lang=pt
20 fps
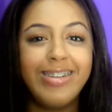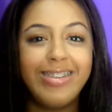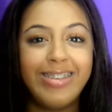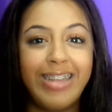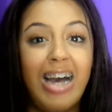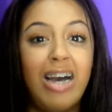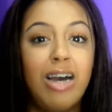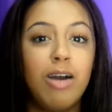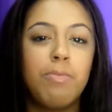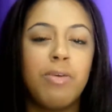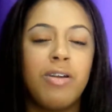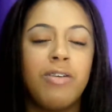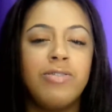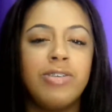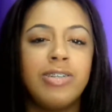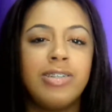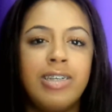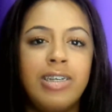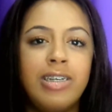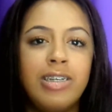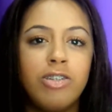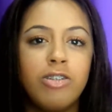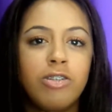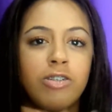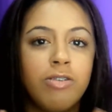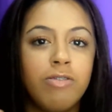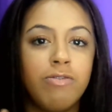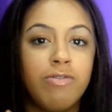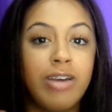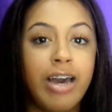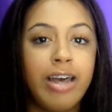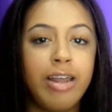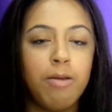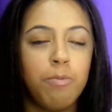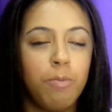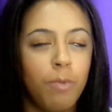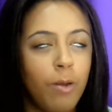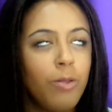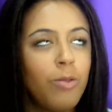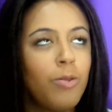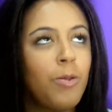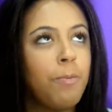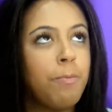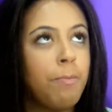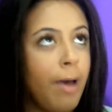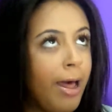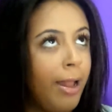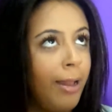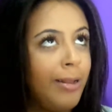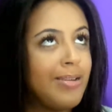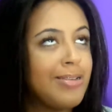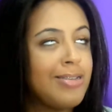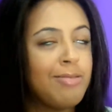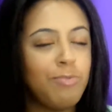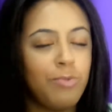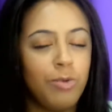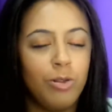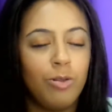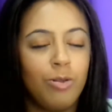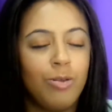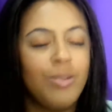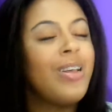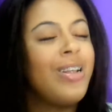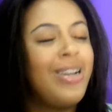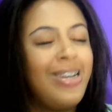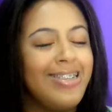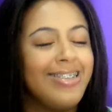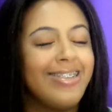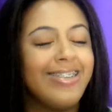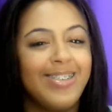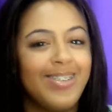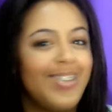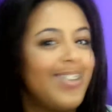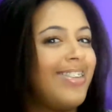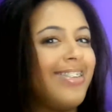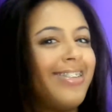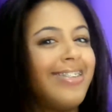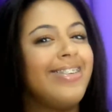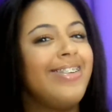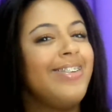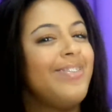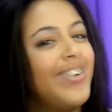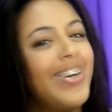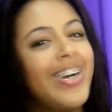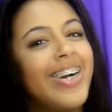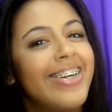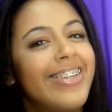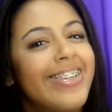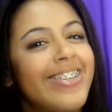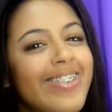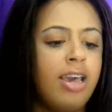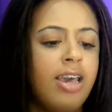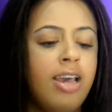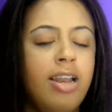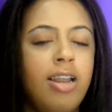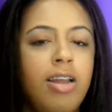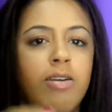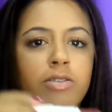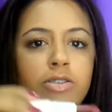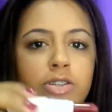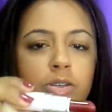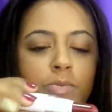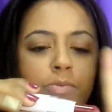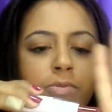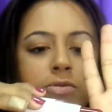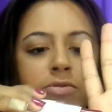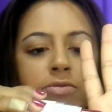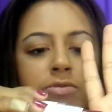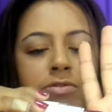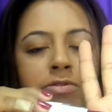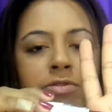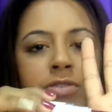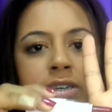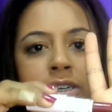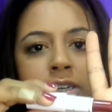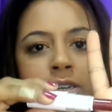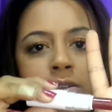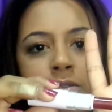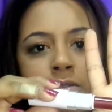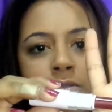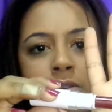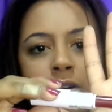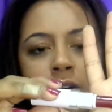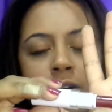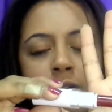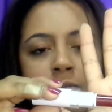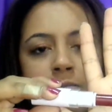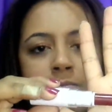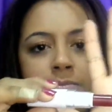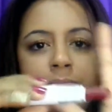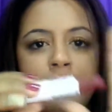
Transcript: tá? Pra vocês ficarem muito belas e muito delícias nesse inverno. Ele é tipo um vinho, ó.